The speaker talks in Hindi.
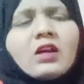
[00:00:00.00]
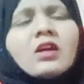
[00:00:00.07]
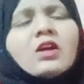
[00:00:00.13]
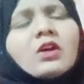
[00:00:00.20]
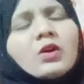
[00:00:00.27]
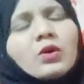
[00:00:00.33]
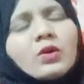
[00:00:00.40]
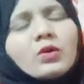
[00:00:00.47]

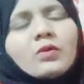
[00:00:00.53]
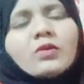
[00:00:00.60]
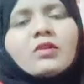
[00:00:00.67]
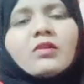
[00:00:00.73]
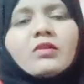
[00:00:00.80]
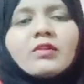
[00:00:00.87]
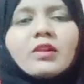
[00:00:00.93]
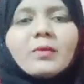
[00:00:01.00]
ओवरऑल
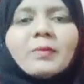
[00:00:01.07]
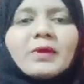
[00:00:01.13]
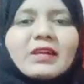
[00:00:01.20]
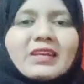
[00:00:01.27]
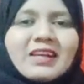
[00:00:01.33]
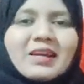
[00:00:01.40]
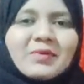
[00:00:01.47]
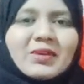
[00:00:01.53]
डेवलपमेंट का हम
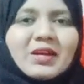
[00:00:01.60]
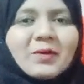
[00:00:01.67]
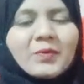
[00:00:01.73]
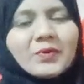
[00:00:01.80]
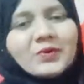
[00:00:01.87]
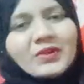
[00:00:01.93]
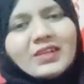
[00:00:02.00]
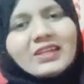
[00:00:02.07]
यहाँ पर उन्हें
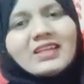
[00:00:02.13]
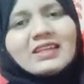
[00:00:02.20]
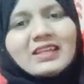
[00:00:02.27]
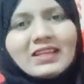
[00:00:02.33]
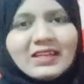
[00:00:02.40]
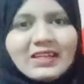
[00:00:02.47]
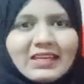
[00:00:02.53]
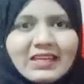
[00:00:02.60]

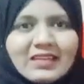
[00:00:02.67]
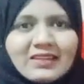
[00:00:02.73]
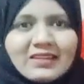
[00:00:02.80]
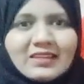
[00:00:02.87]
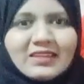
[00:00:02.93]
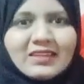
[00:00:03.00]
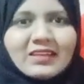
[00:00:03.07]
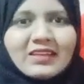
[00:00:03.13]
ख्याल रखेंगे